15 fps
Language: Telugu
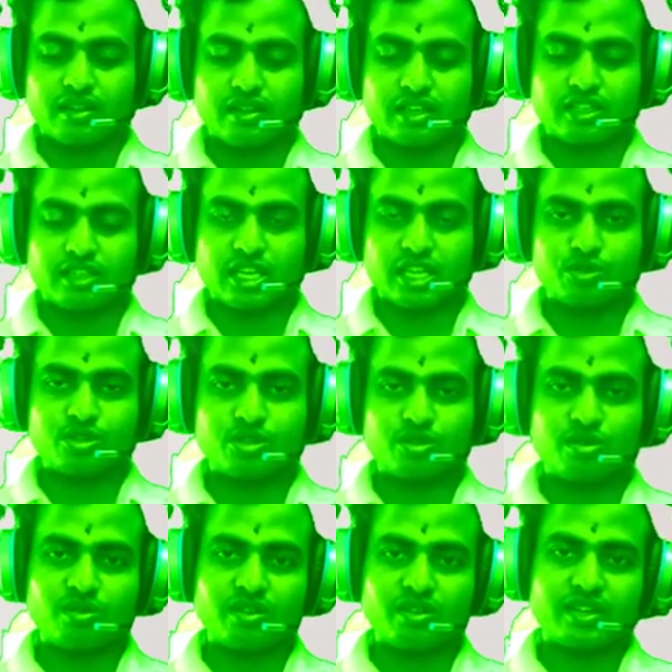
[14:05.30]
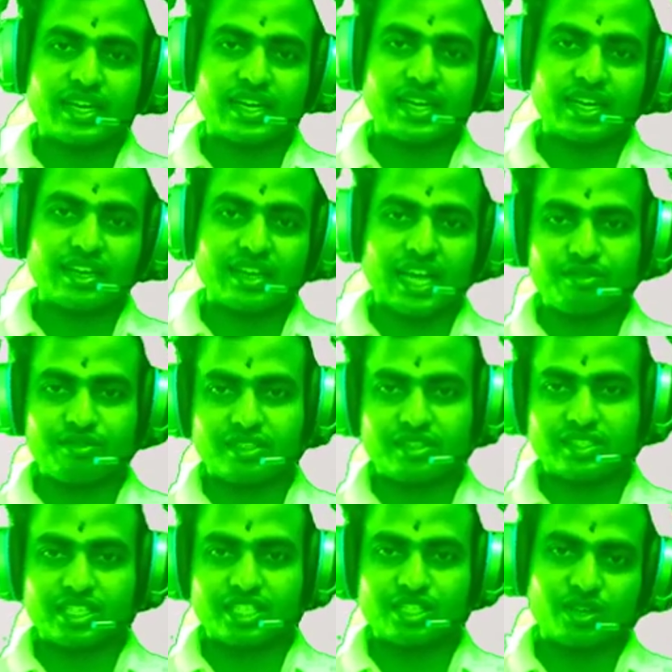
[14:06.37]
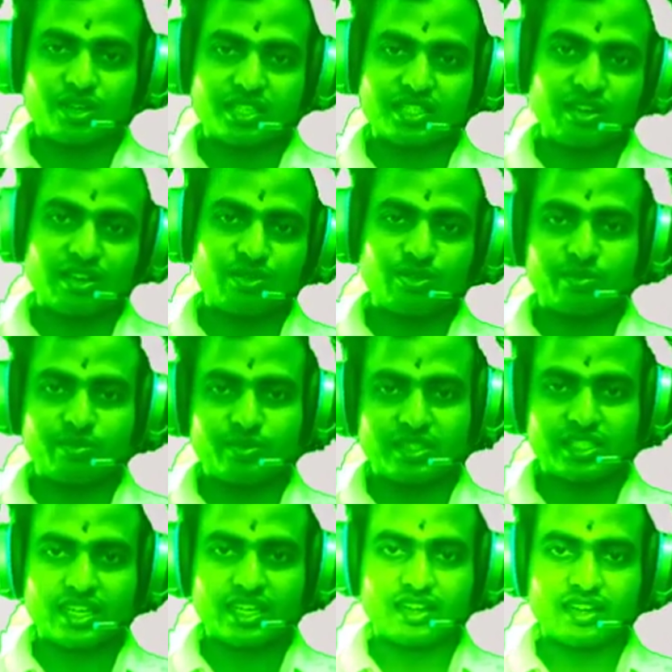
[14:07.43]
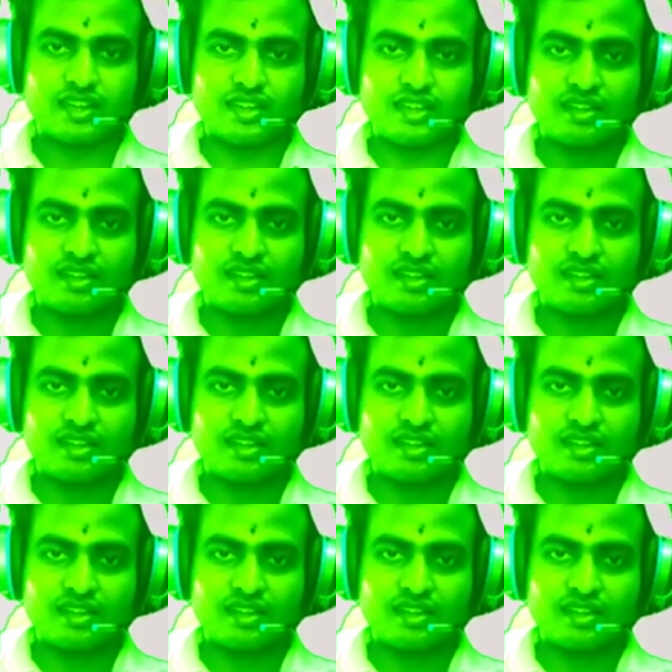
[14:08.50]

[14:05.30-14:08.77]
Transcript: సముద్రంలోని నీళ్ళను ఆవిరి చేసి వర్షాలు కురిపించగలరా